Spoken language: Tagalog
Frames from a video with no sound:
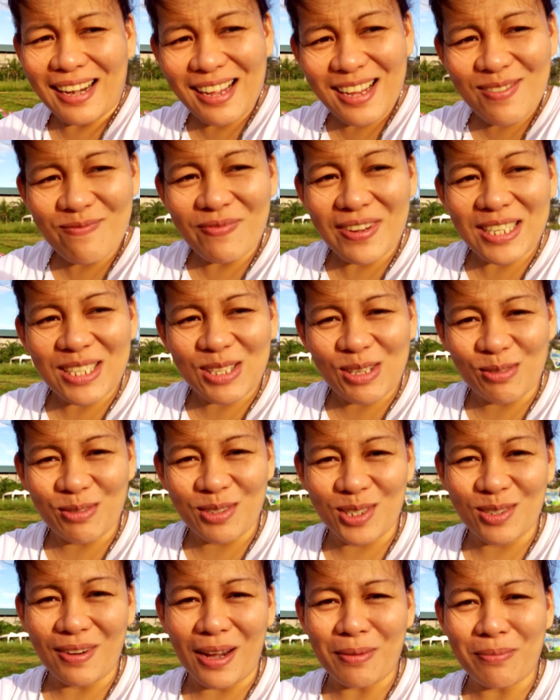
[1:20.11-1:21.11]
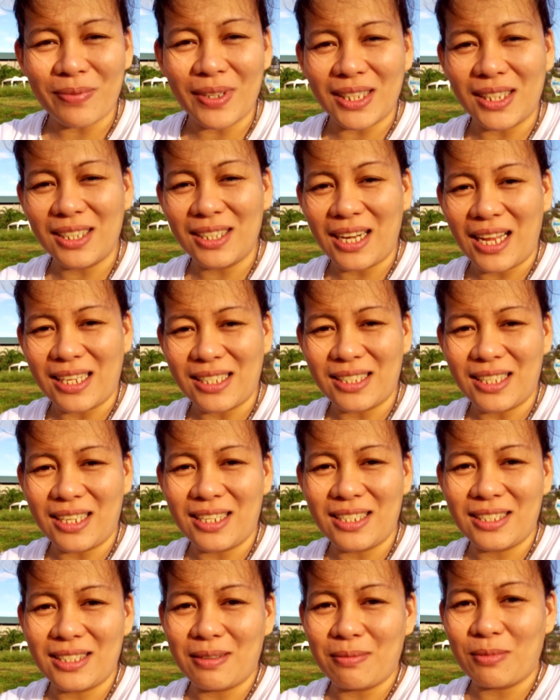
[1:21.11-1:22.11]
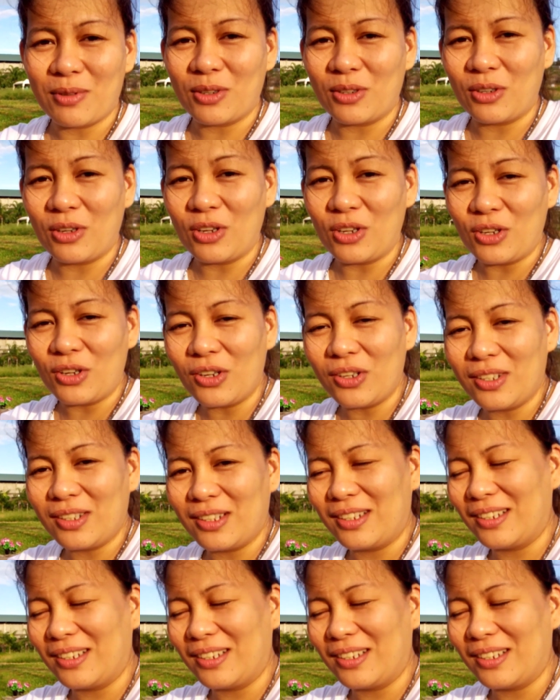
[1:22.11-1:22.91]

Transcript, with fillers: Talagang pag-subscribe pa din nasa isip ko na yun.